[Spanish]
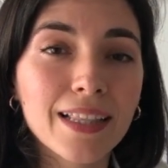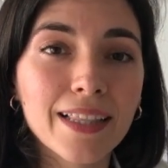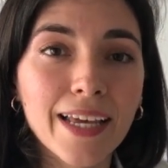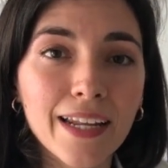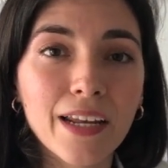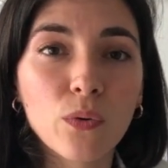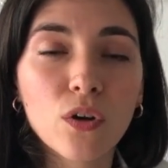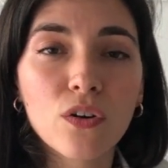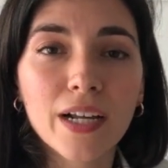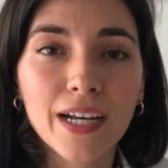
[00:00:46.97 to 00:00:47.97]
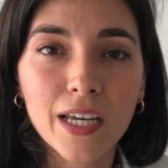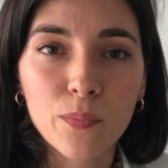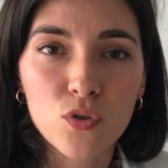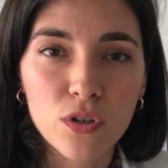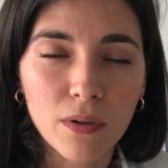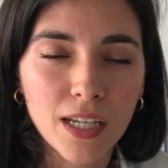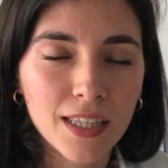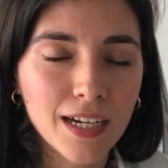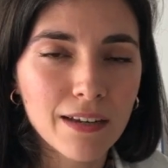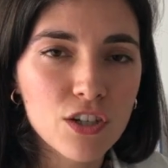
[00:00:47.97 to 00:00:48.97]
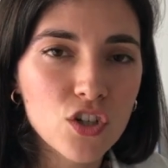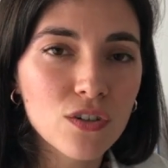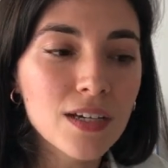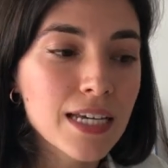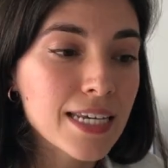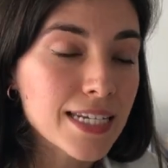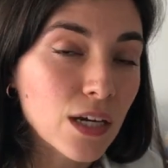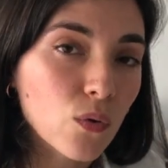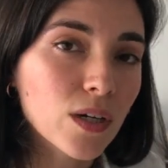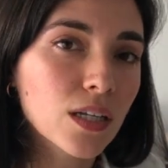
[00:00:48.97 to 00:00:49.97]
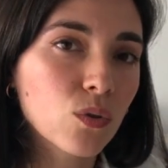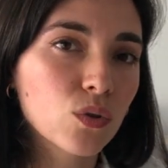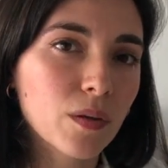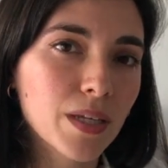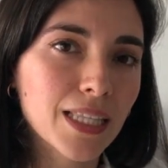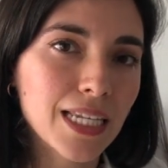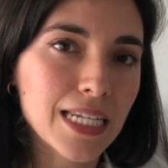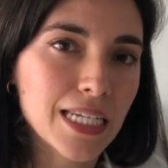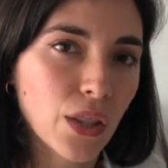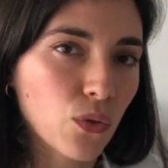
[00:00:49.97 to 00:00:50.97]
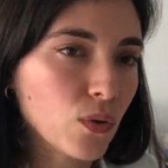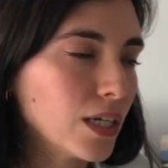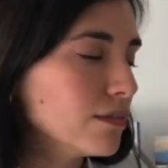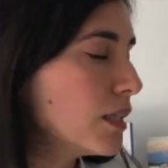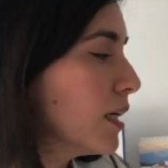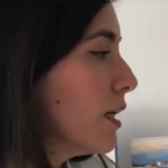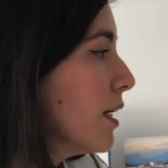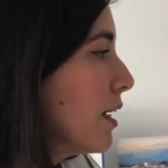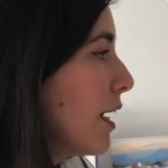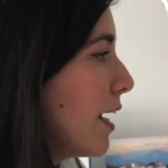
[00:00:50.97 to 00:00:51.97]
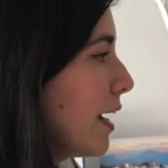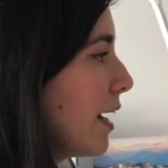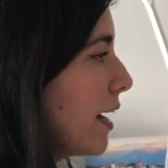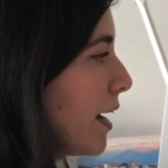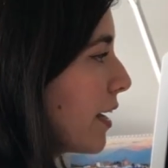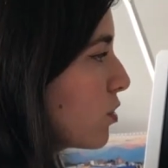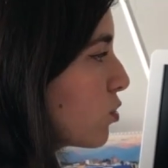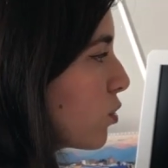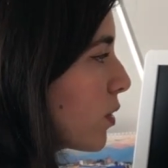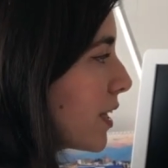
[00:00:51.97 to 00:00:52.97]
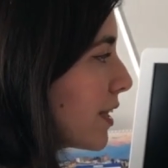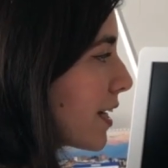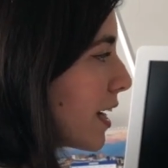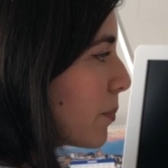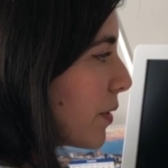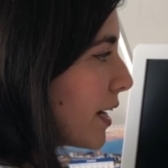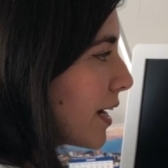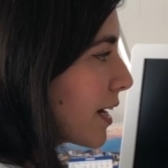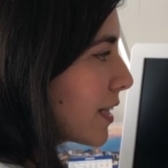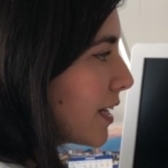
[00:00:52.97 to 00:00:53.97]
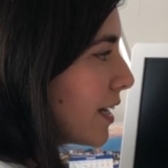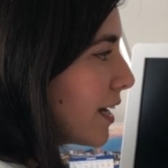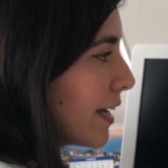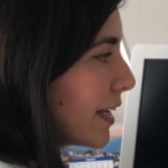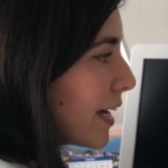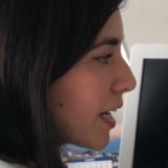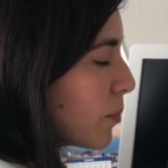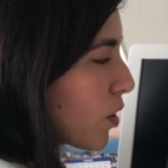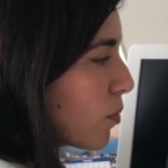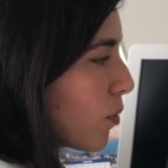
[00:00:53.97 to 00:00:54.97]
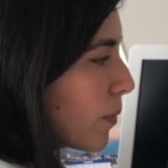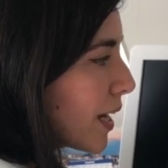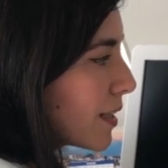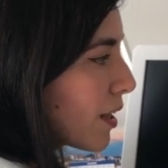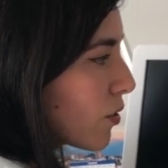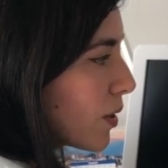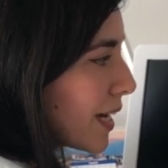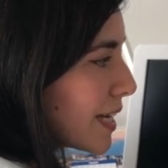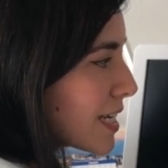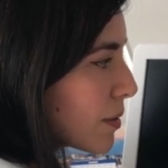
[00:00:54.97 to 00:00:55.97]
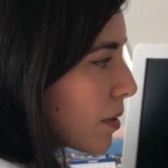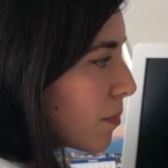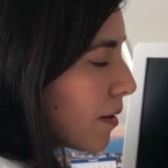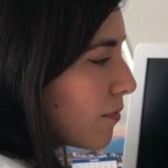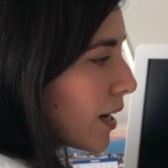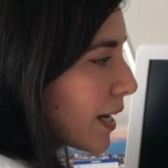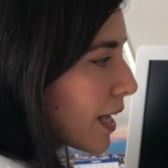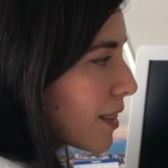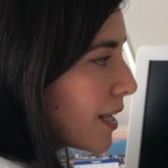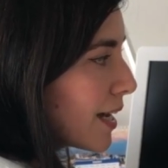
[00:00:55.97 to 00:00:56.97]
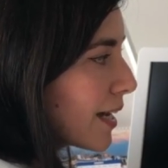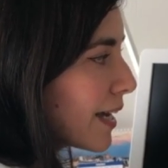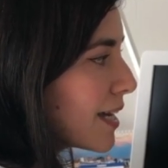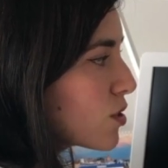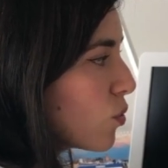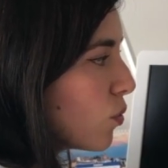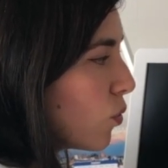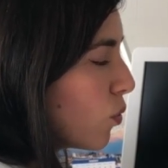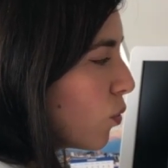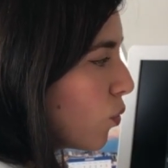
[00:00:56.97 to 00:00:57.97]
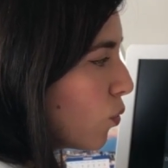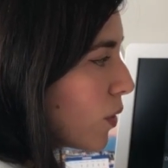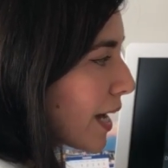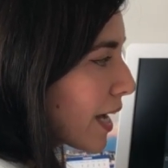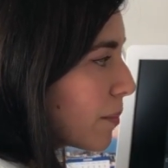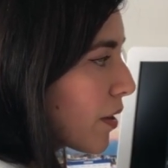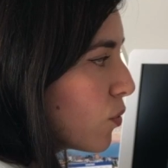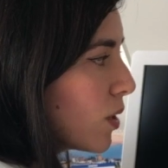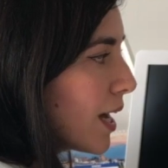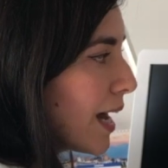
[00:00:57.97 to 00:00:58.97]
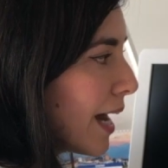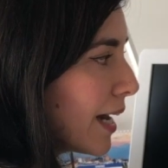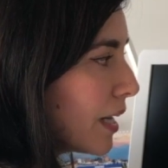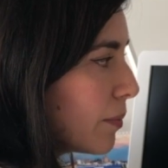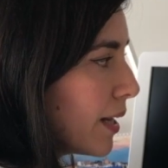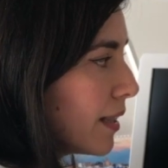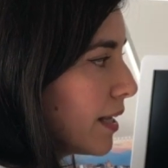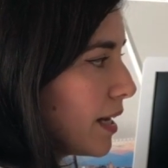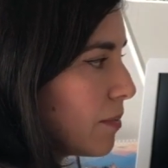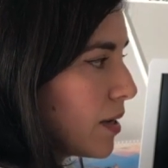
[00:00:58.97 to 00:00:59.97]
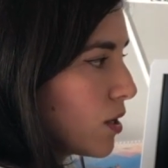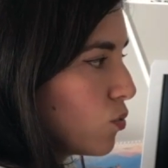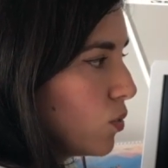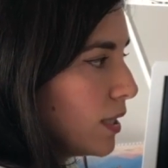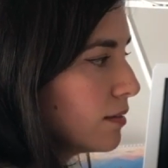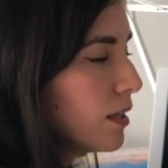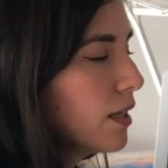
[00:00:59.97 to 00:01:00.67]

de neuronas que posibilitan la visión se encuentra justamente en esa zona. Toda esta capa es la retina y aquí podemos ver esta zona que se ve más blanquecina, que es una quemadura a nivel de la mácula.